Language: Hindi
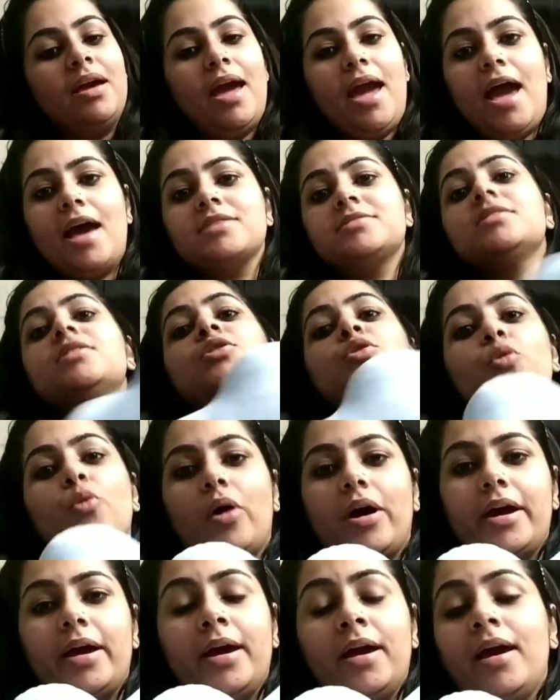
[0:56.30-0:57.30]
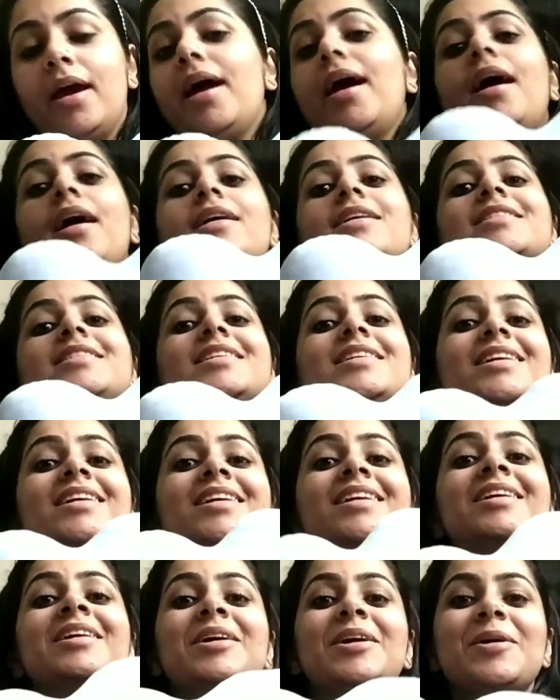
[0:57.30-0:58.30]
एज अ टॉय एज
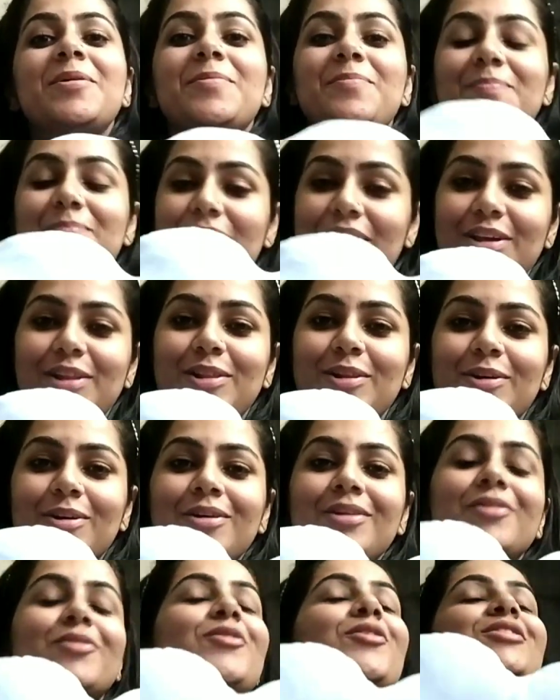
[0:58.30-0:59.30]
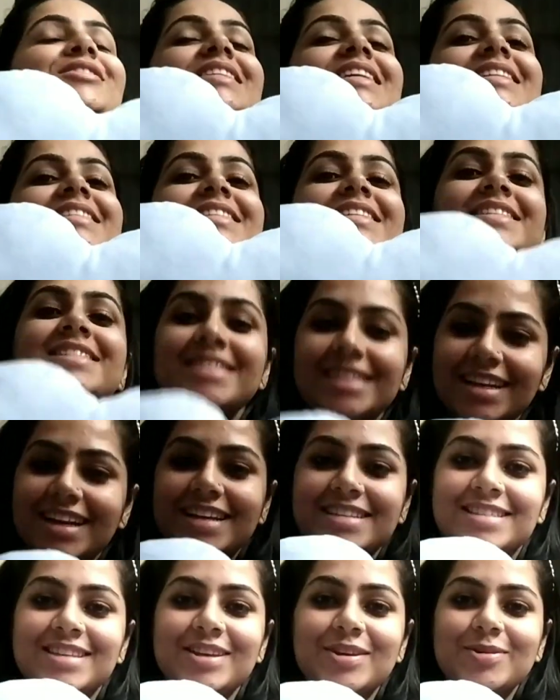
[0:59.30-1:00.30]
अ पिल्लो मुझे जिस
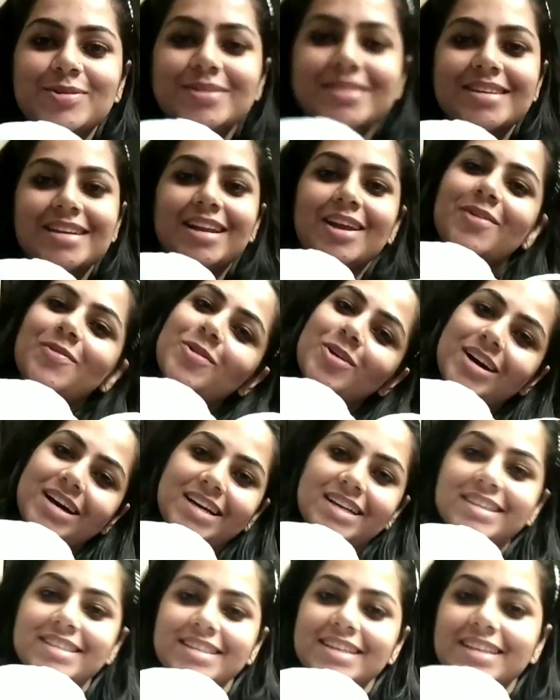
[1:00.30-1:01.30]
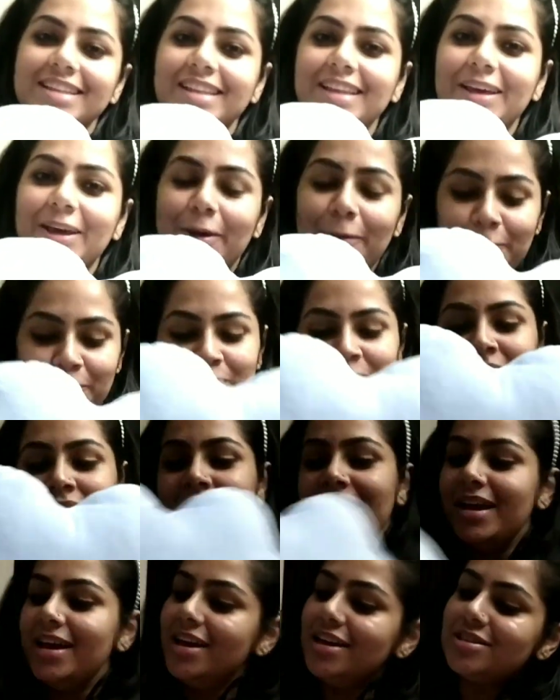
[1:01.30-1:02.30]
तरह से यूज करना वो कर सकती है
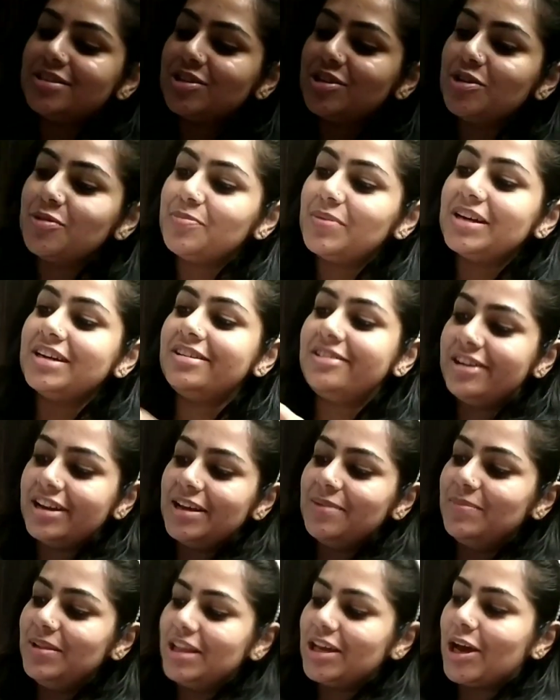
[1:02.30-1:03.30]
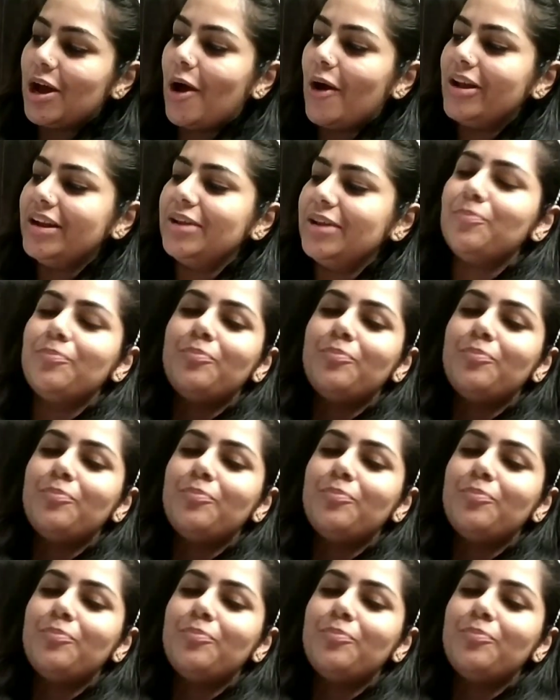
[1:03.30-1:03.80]
इसके ऊपर ड्रीम लिखा ये